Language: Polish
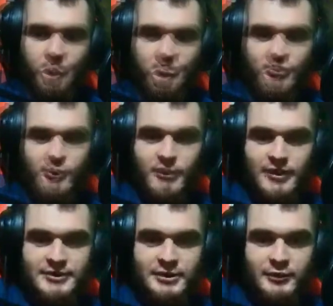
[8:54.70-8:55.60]
Dobra,
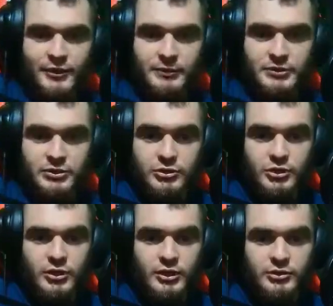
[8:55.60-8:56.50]
cofam się.
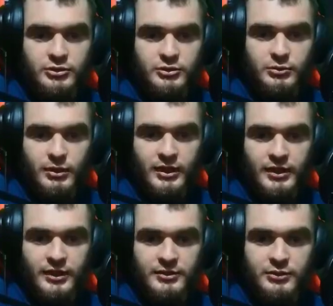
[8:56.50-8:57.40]
Jezus Maria,
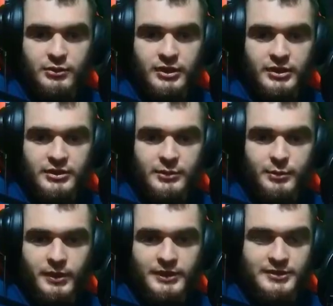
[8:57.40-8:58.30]
Jesu, jakie ty
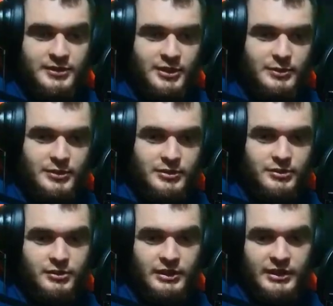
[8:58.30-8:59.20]
playsy robisz.
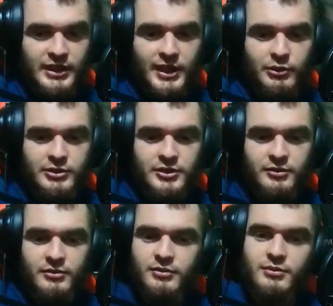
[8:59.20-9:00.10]
Nagrało się.
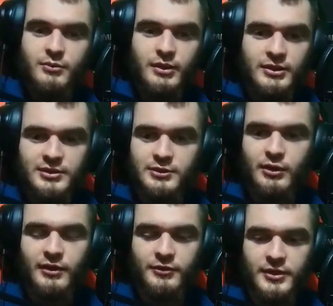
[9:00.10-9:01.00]
Będziesz
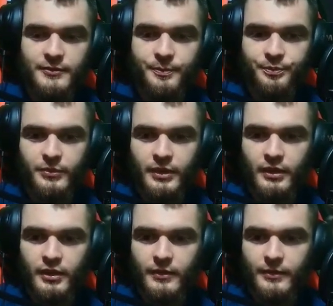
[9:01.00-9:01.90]
sławny.
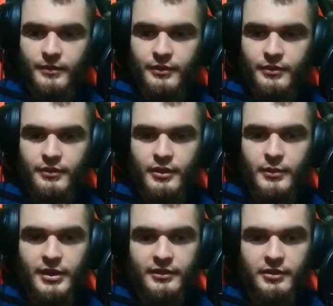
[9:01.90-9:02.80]

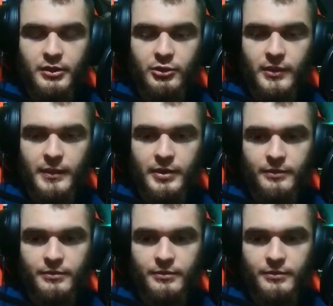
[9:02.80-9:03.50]
Dobra, co my tu mamy?